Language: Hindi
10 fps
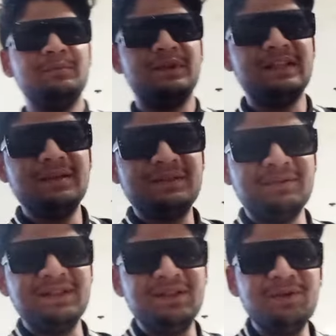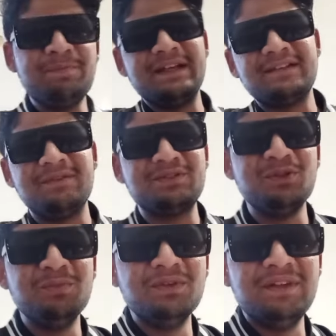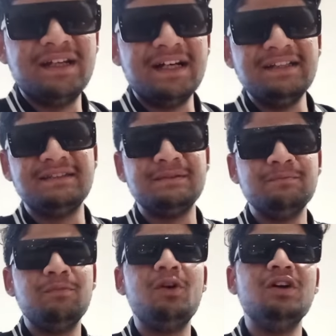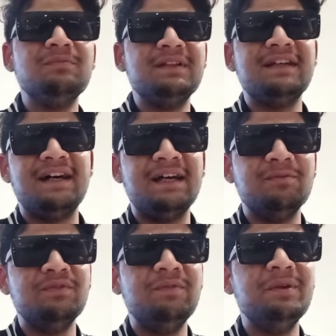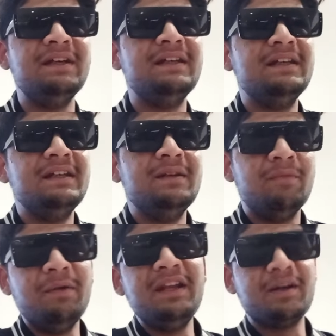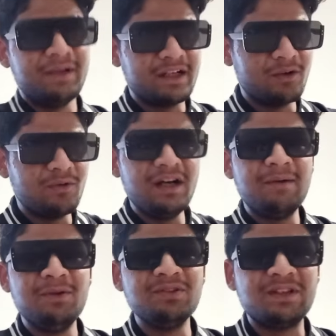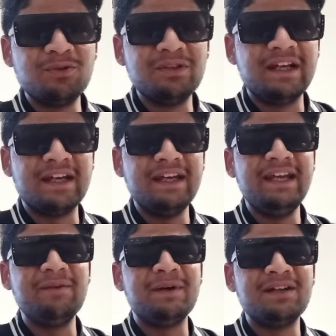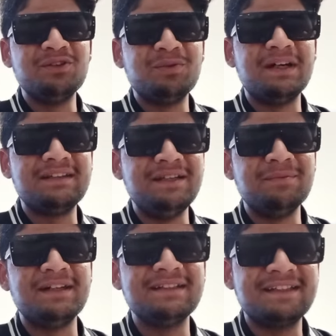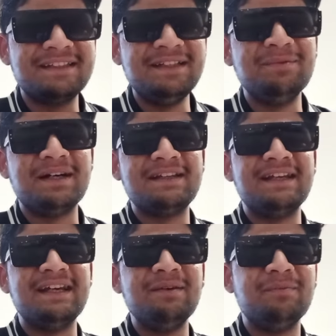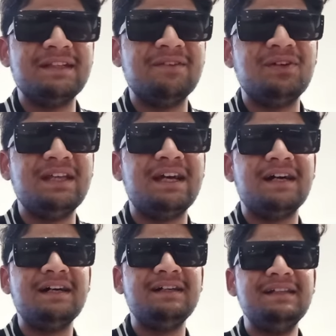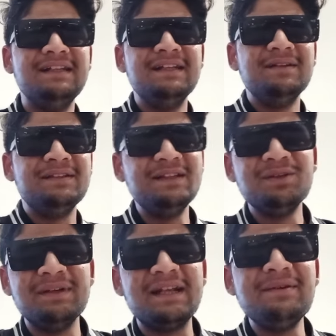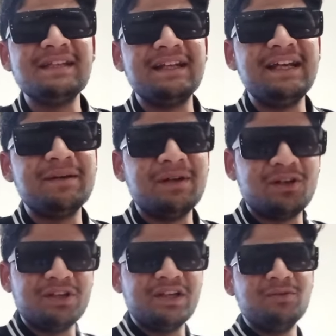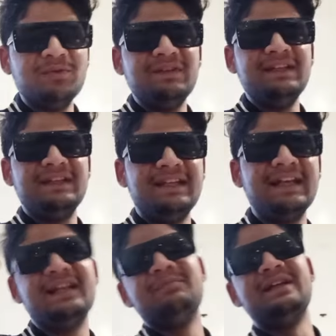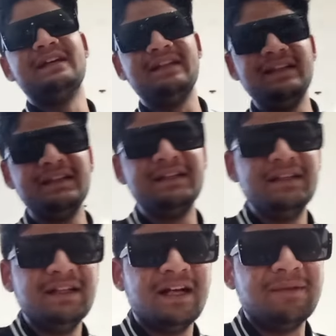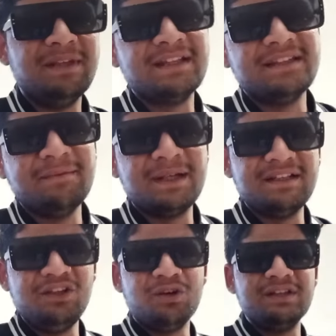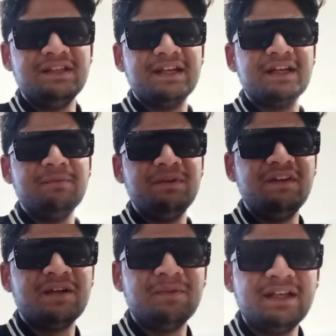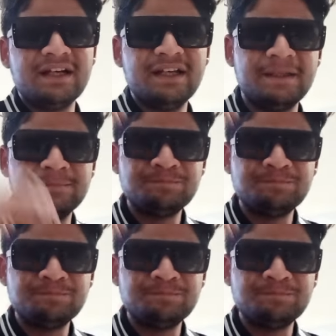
मतलब समझ लो पैसा वसूल मूवी गाइज बहुत मज़ा आया मूवी में मैं भी रिकमेंड करूँगा आप लोग ज़रूर देखें एक बार दो बार तीन बार कितनी बार देखें मज़ा वही आएगा दिल तो मेरा भी चाह रहा है एक बार और देखूँ मूवी लेकिन अब देख ली अब देखते हैं फिर किसी और दिन देखेंगे पी में ही आके